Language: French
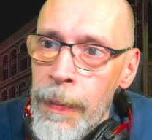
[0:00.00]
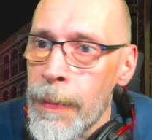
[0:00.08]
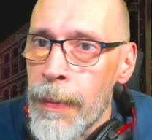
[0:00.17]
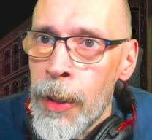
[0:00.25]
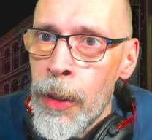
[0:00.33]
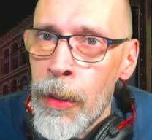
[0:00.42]

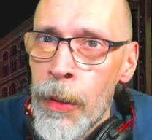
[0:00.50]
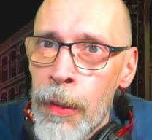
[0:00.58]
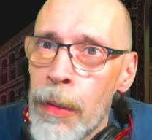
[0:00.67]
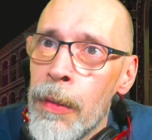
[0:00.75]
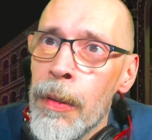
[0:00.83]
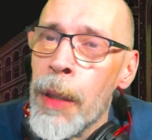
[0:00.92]

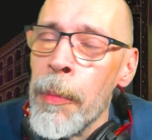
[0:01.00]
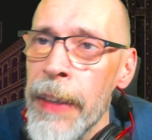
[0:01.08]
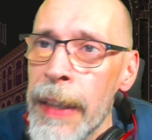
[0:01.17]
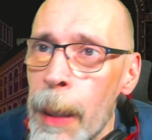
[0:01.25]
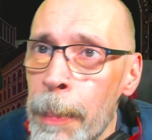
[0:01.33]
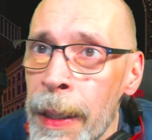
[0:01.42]
le comment on
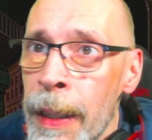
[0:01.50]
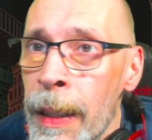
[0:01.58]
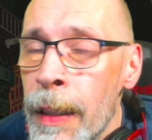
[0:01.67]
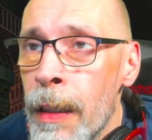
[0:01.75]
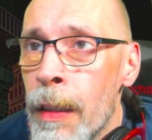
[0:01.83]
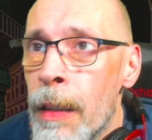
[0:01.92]
va t'appeler
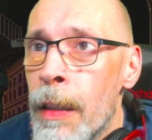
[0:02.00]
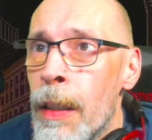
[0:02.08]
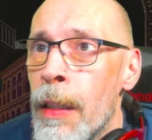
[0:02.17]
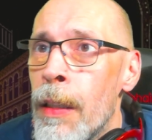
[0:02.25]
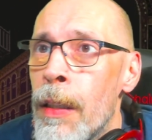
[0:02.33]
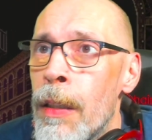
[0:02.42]

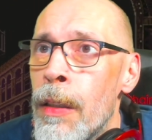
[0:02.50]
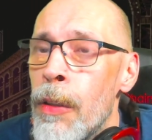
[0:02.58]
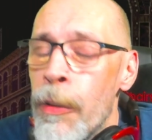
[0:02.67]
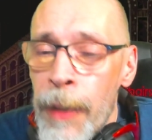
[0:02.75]
Le